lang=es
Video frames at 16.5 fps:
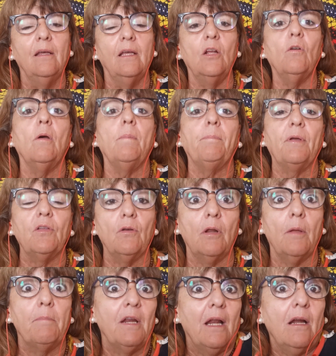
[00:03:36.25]
Y los
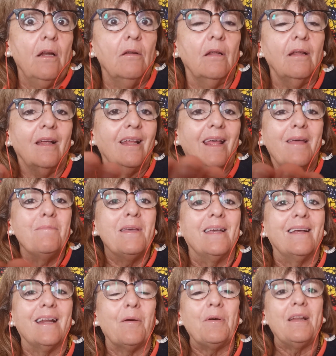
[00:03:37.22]
españoles, mirad,
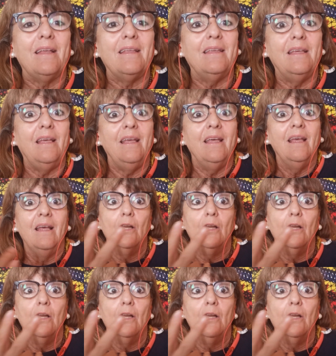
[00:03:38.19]
emigraban allí